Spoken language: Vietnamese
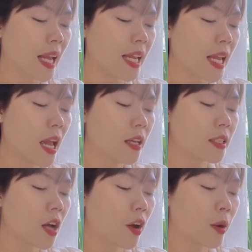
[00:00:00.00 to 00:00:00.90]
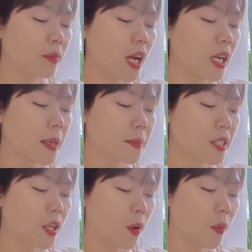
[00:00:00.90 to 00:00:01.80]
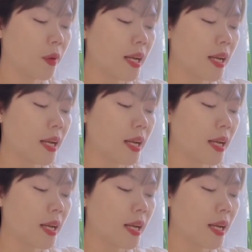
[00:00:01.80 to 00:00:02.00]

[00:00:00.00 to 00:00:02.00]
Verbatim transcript: tay do động tác cầm rượu.